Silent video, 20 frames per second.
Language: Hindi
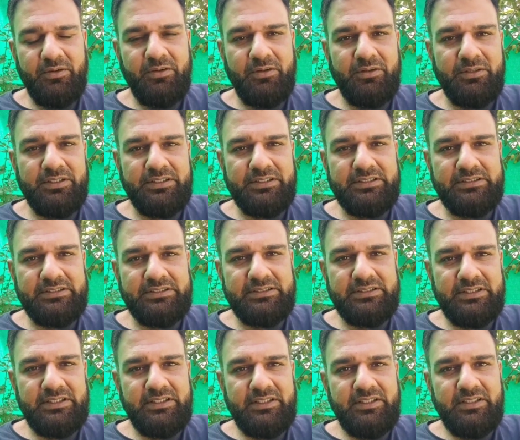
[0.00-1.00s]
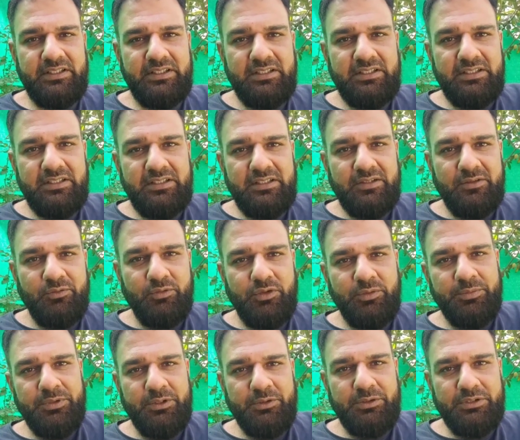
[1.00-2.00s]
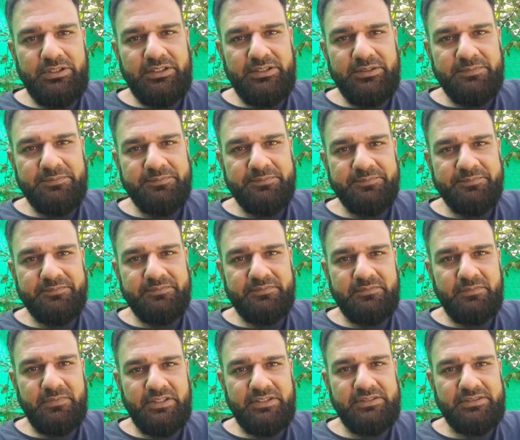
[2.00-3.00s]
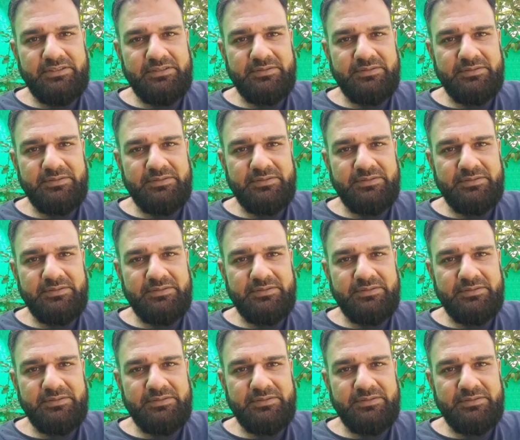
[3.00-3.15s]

और वो भी कोई बस